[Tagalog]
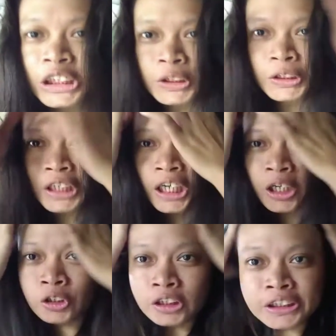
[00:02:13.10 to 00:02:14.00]
so
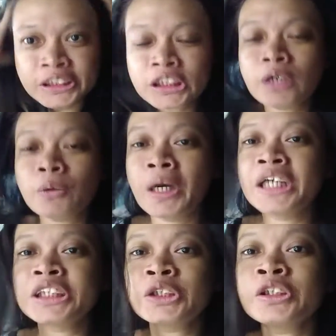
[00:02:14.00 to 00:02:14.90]
nakakodre sa
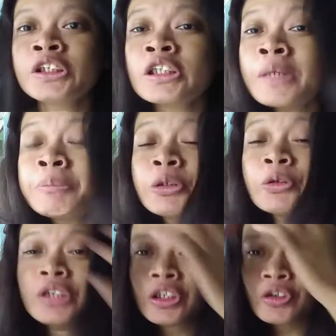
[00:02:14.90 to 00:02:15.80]
gawas, ta
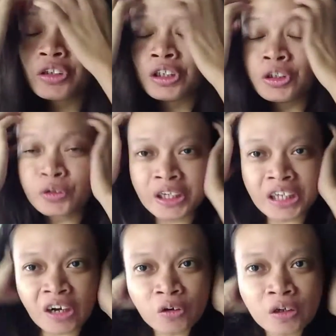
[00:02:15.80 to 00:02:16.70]
madunggan ko ninyo
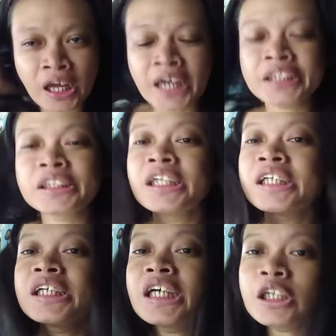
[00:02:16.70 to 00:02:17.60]
kagaulan.
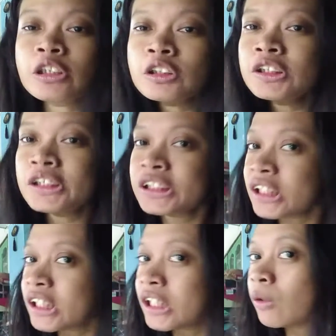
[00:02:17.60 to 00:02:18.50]
Nakakodre
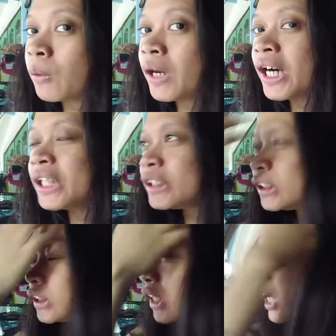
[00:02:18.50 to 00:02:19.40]
sa
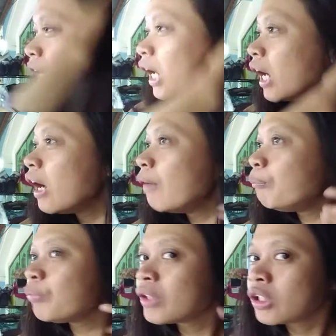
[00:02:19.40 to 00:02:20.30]
gawas, ka,
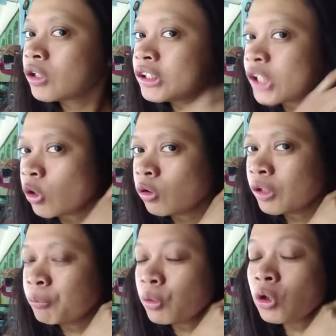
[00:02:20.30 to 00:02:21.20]
kasa
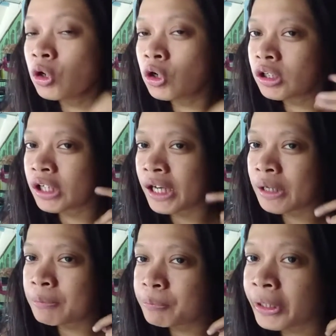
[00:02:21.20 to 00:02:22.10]
buhok
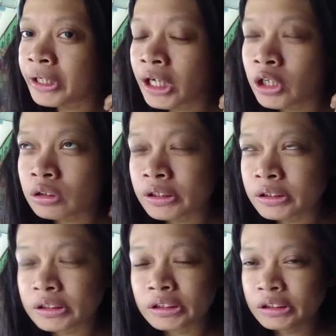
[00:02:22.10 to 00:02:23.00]
kay burnout
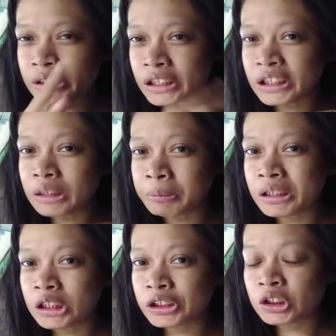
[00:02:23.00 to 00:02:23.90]
ngit-ngit man
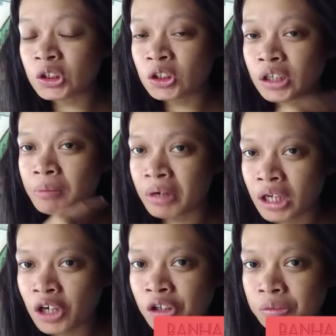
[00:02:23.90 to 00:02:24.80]
dito sa sulog kay burn
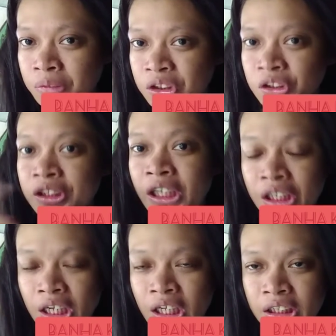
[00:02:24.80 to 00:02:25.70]
out man so dili
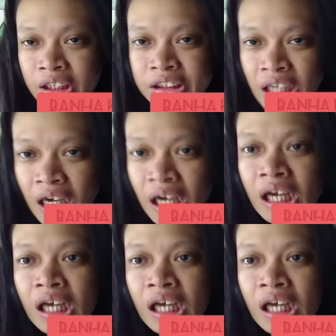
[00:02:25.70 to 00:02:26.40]
na nanta sa